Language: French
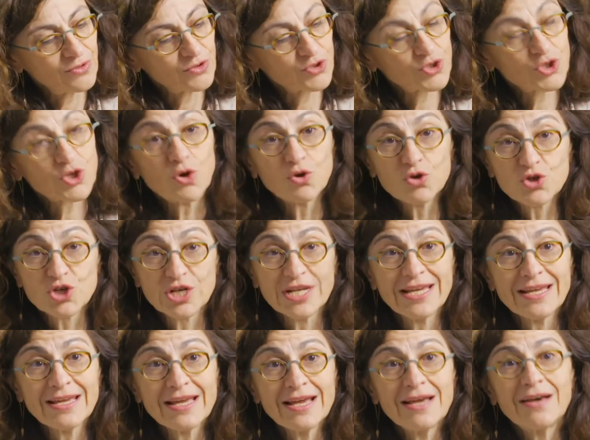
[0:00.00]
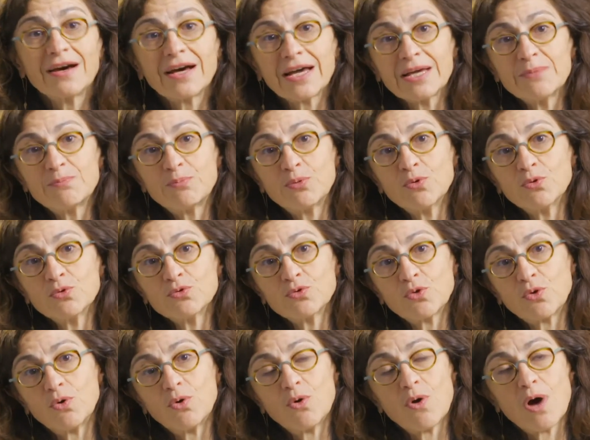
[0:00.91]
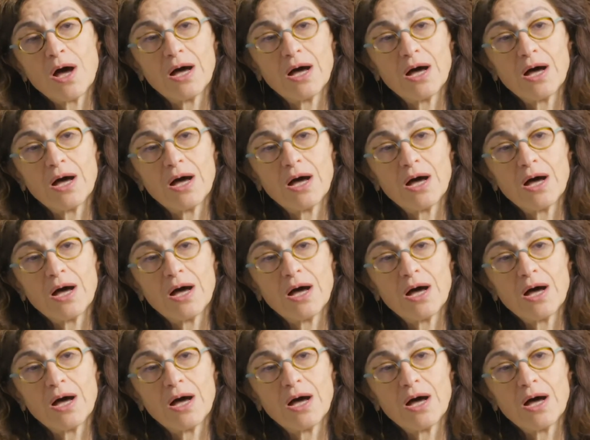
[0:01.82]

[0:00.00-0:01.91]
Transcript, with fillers: changer, répondre